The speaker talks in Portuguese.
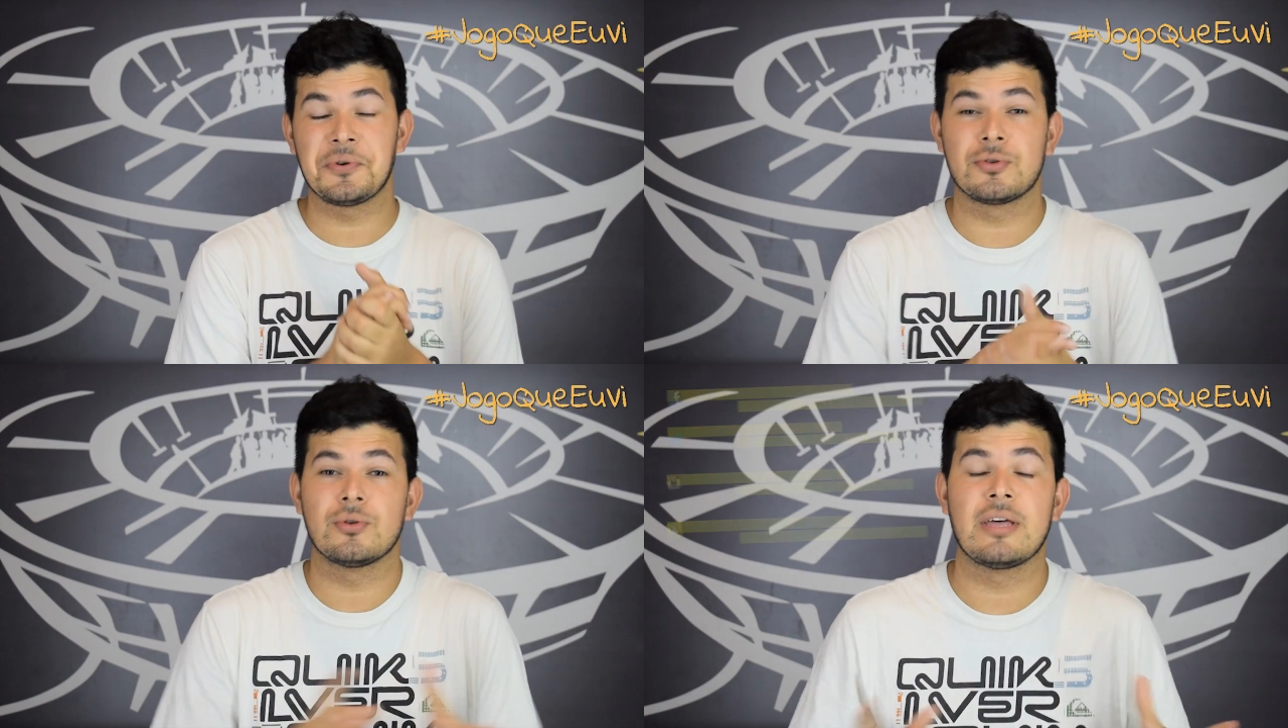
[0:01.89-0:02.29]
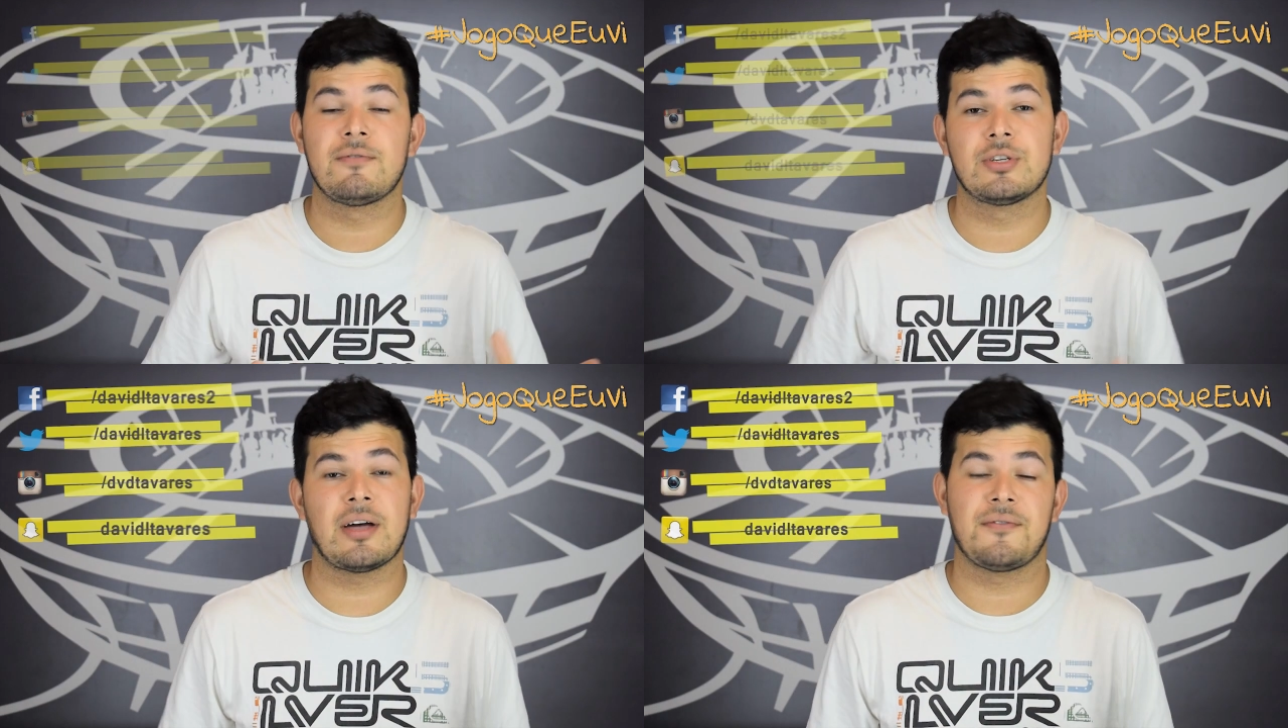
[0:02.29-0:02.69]
eu sou
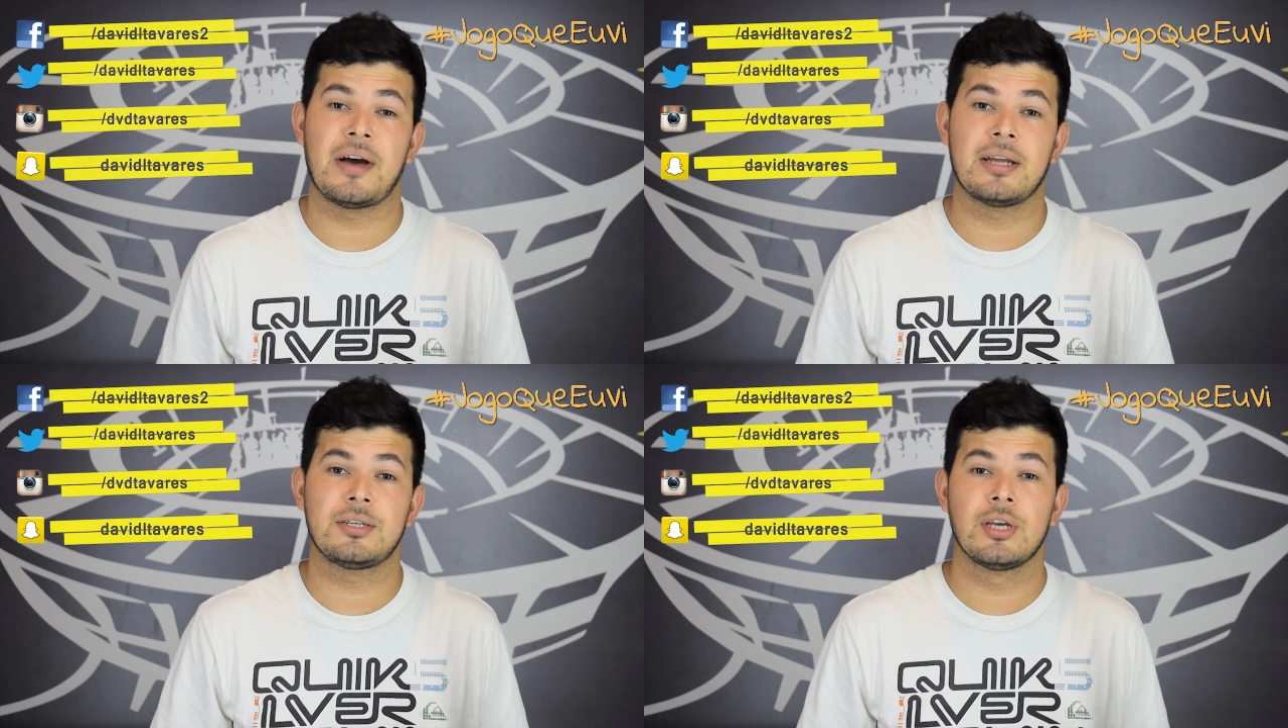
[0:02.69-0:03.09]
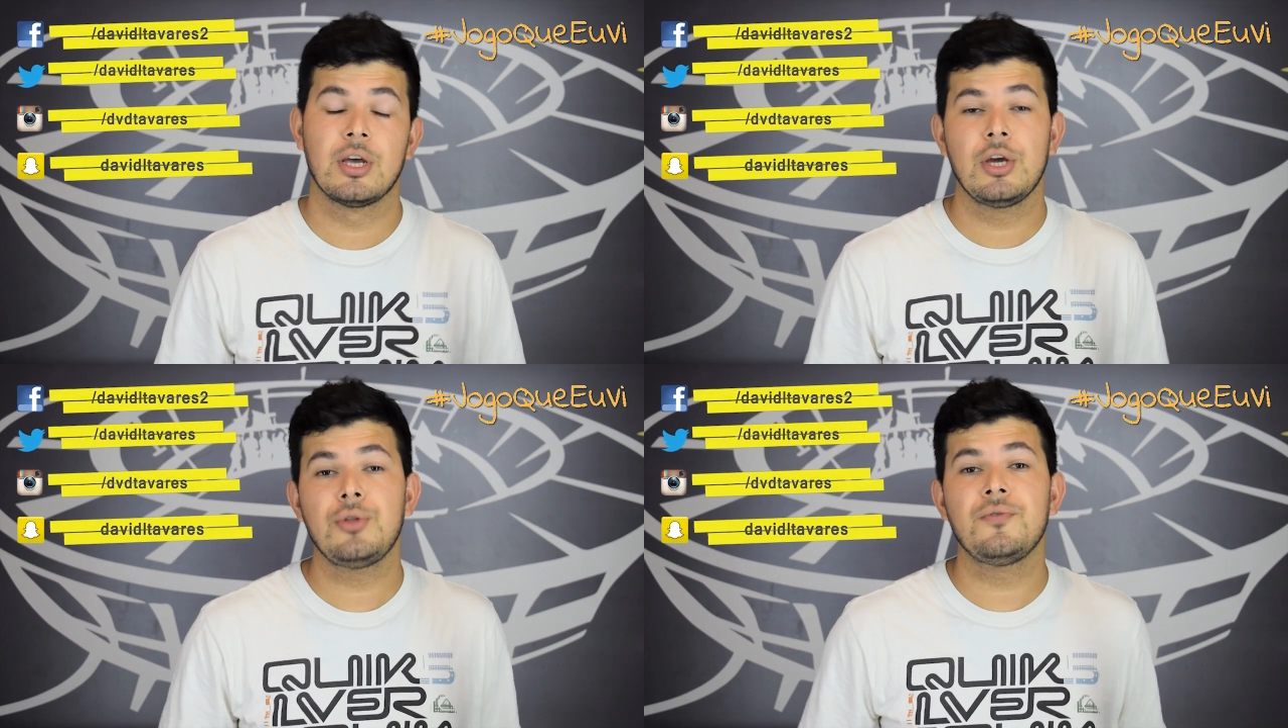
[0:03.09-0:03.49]
David Tavares
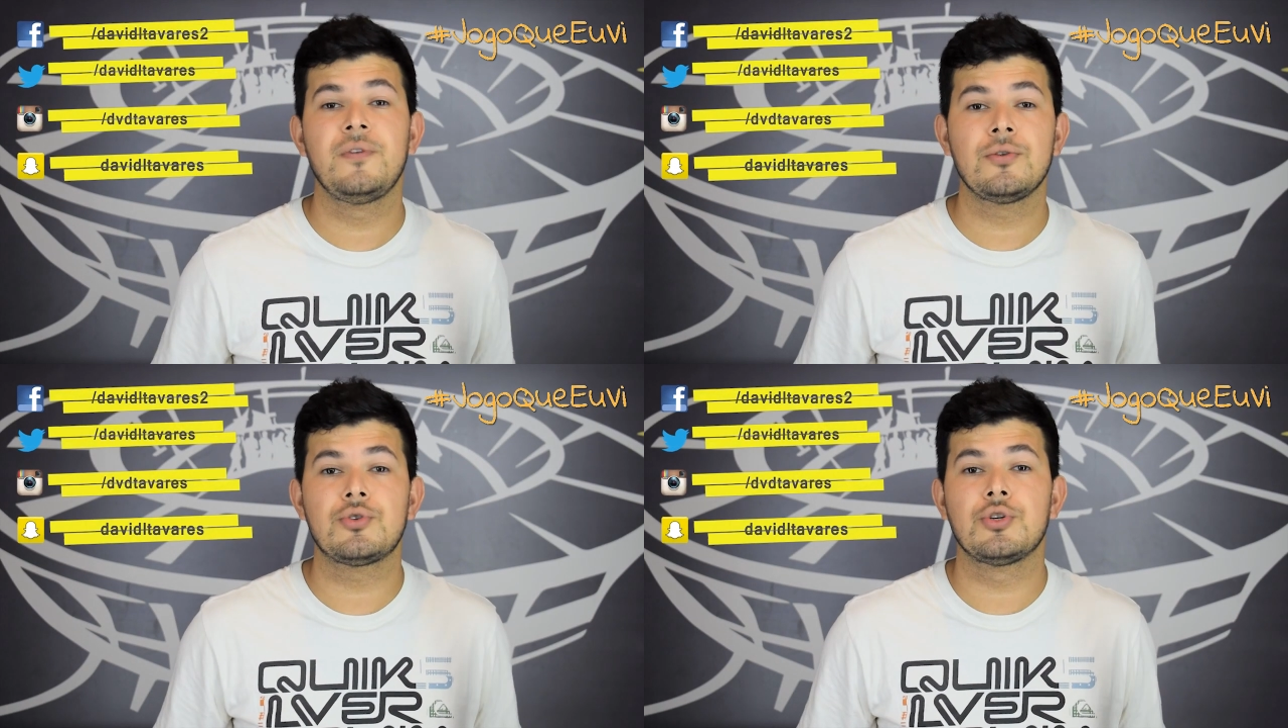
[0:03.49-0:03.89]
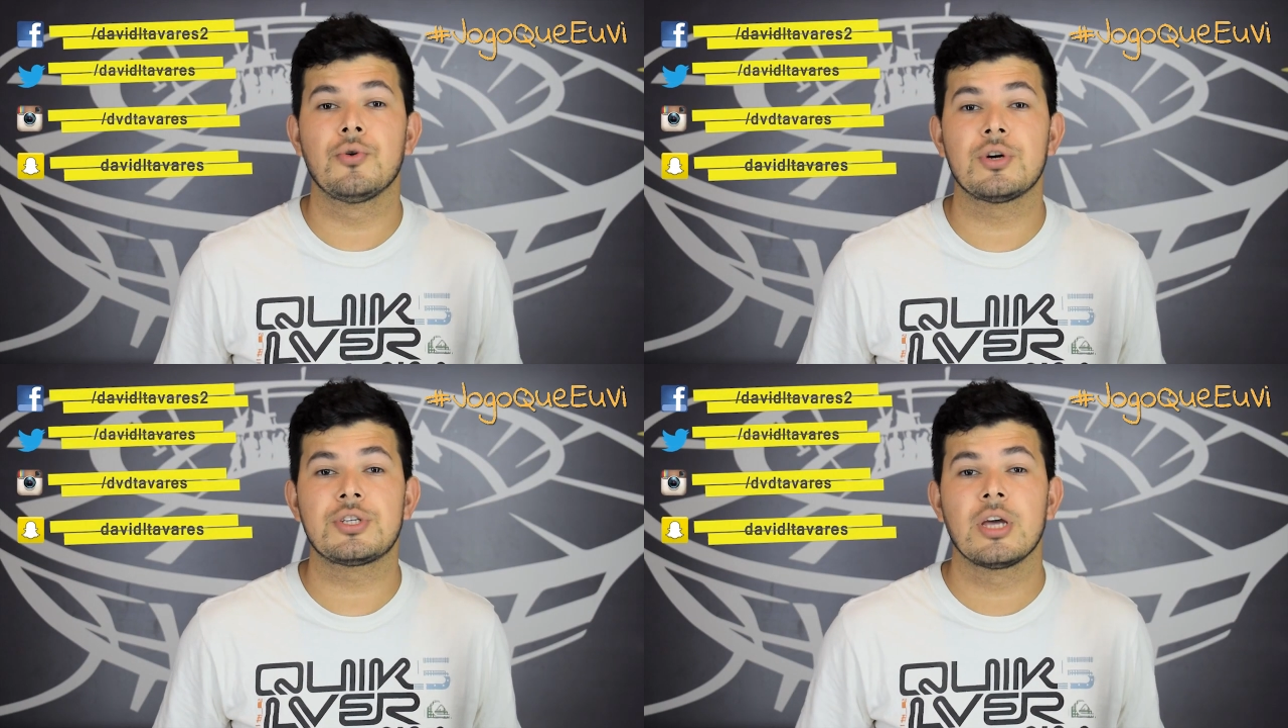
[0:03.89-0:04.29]
e no vídeo de
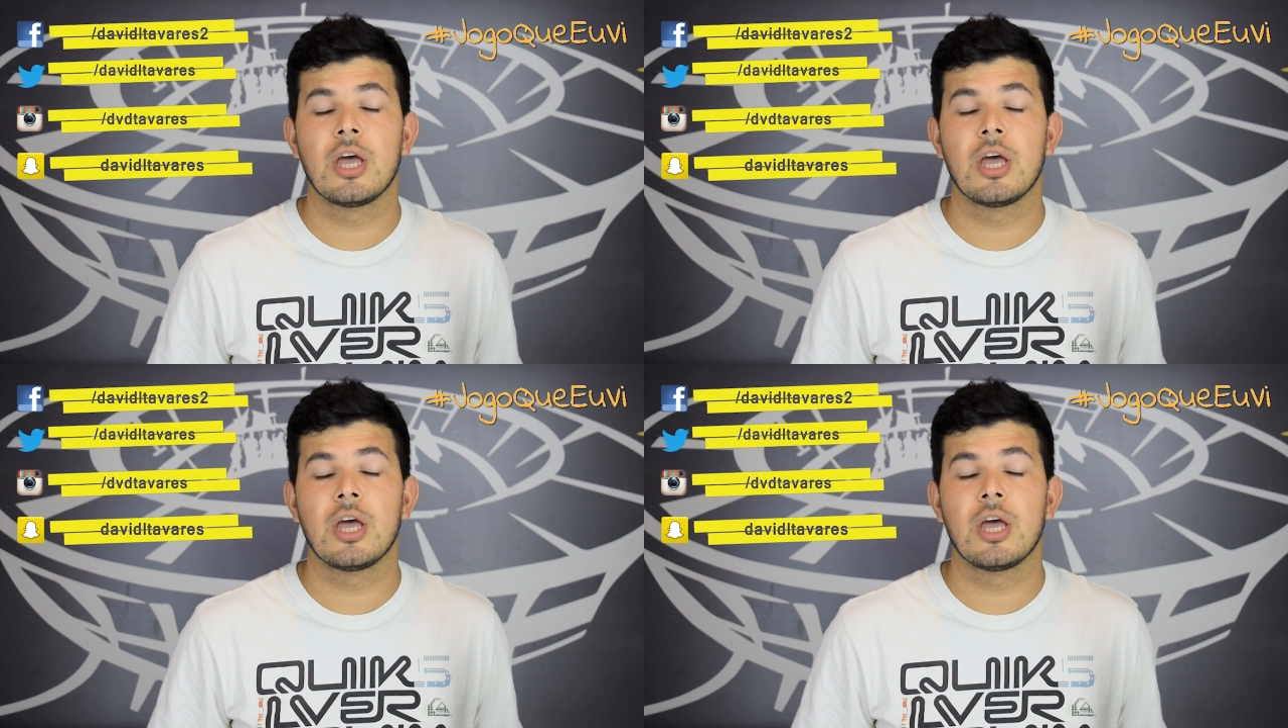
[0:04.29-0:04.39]
hoje